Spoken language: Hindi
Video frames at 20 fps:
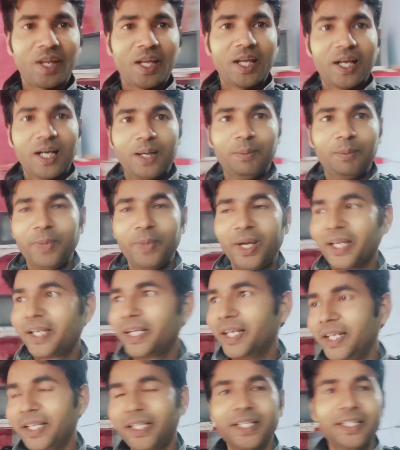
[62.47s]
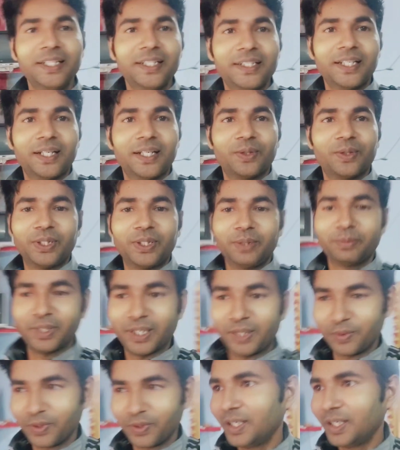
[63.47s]
अब मैं अकेले के लिए क्या रोटी
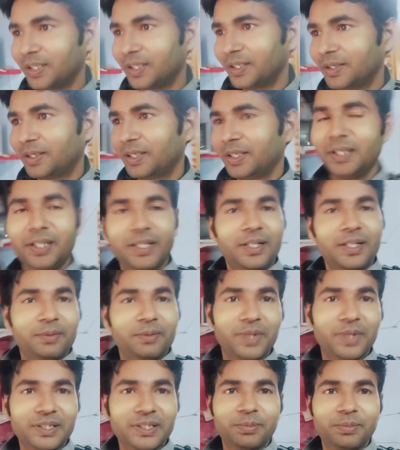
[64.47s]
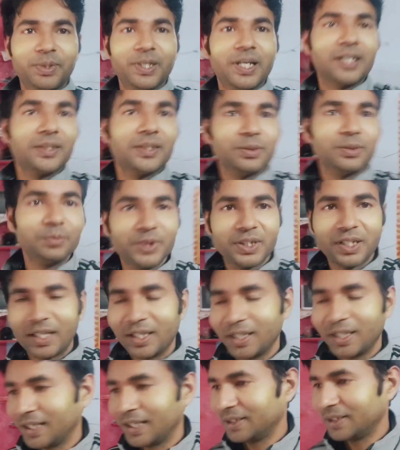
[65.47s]
बनाऊँगा वैसे बनाना तो मुझे
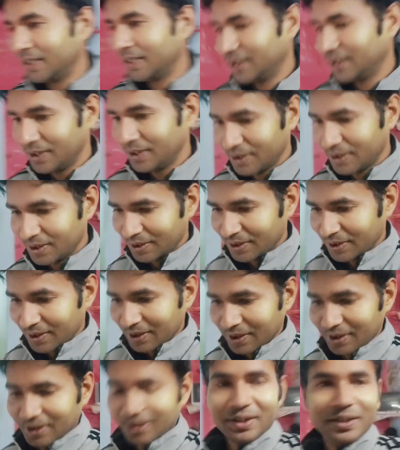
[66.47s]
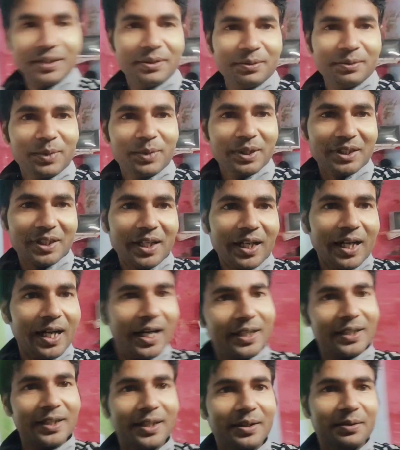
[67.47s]
खाना आता है वैसे
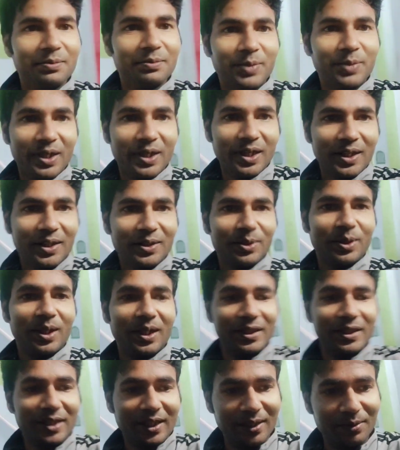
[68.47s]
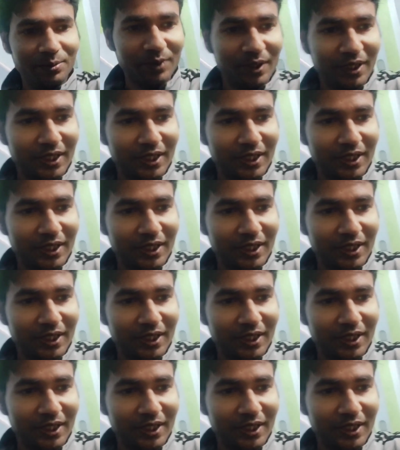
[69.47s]
खाना बनाना तो आता है मुझे